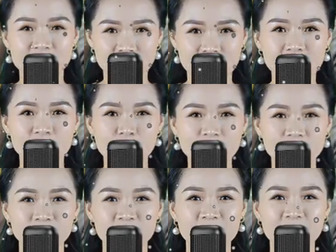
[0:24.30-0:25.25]
Phần 1
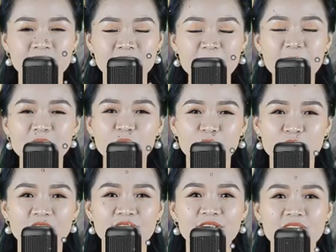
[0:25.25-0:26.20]
là luận giải
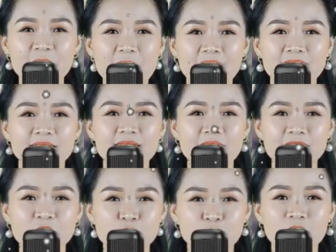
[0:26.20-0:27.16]
tử vi tuổi
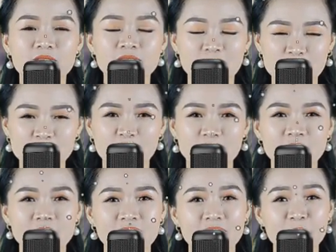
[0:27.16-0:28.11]
Tân Dậu
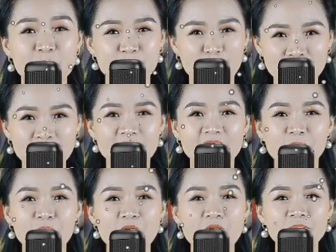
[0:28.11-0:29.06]

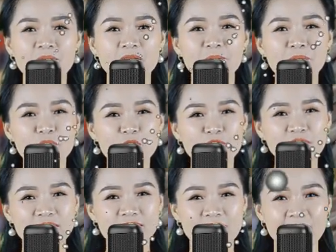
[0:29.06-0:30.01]
1981 trên các
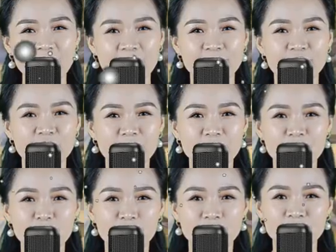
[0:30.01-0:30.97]
phương diện
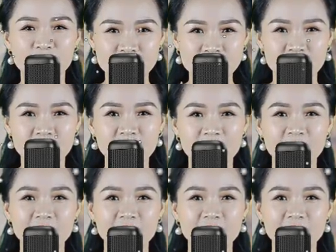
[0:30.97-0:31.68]
công danh sự nghiệp,